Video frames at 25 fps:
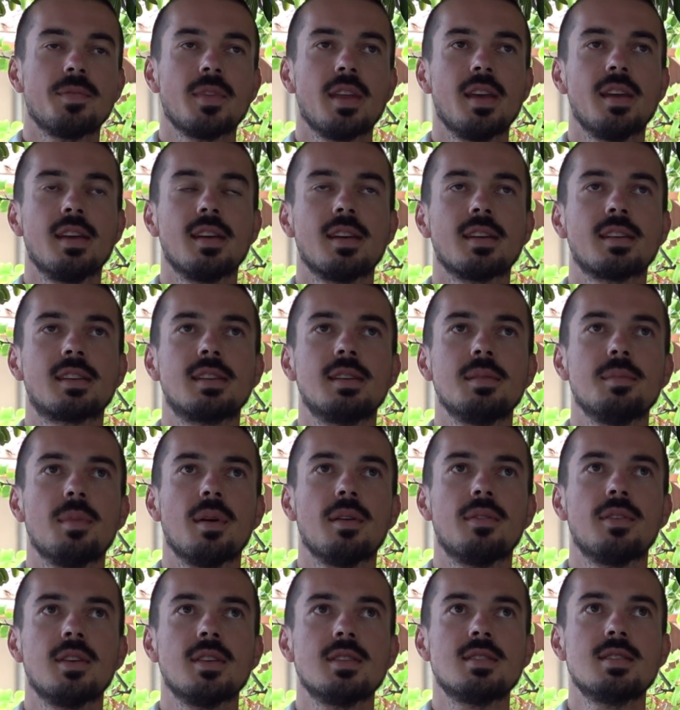et qui
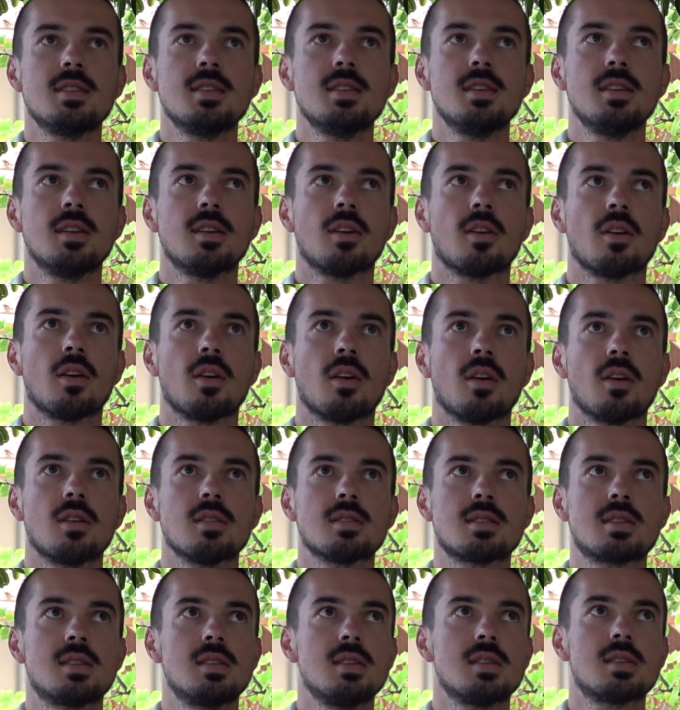m'avait dit,
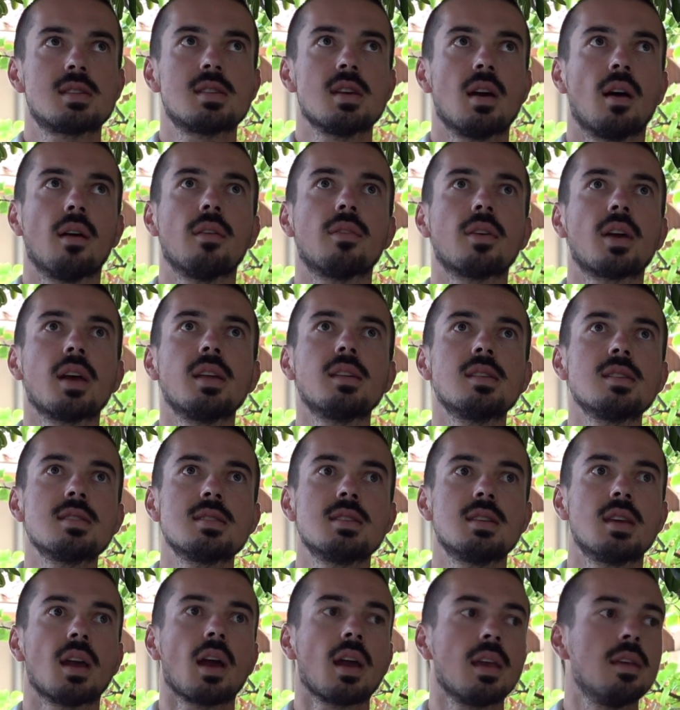euh, si c'est un vrai
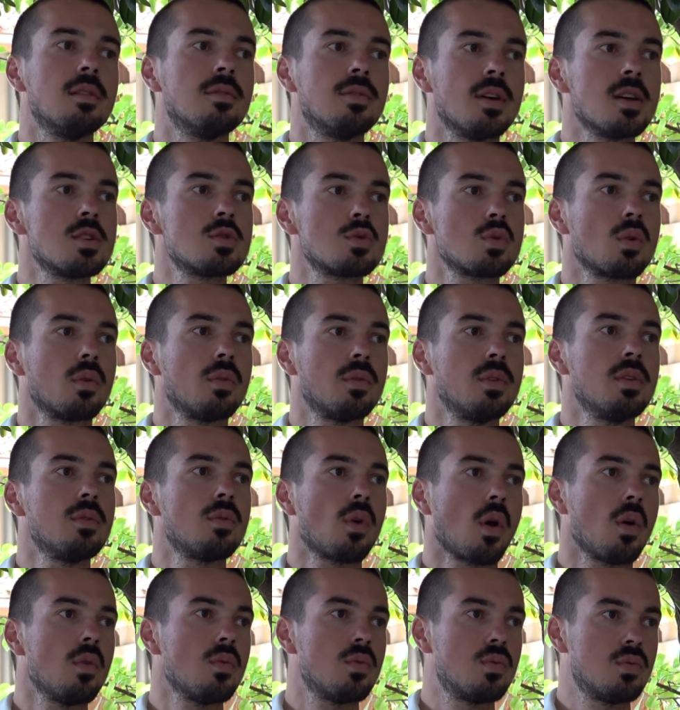désir, il va
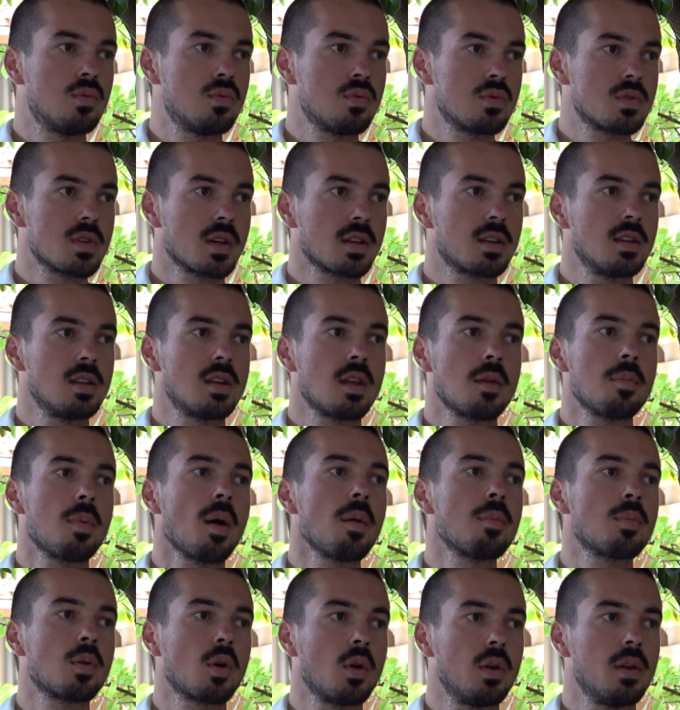survivre, vous inquiétez
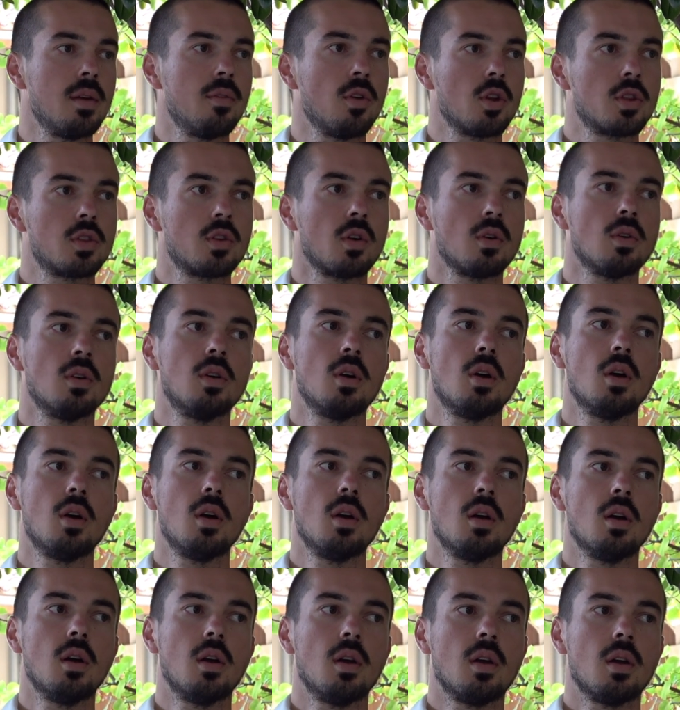pas, prenez votre temps.
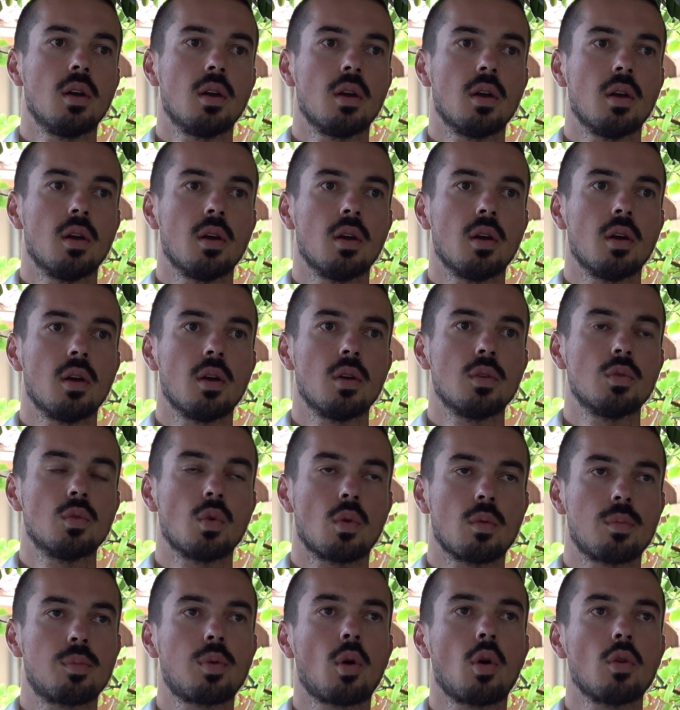Euh,
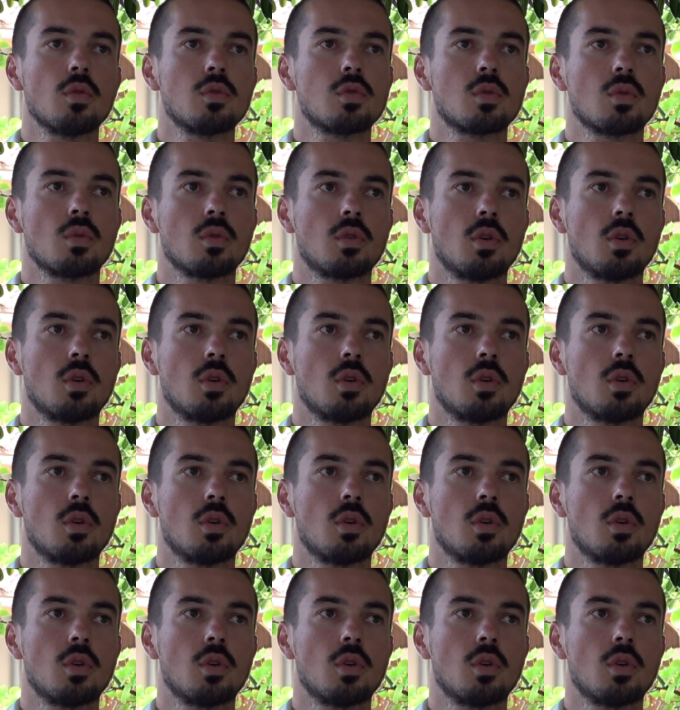donc prendre son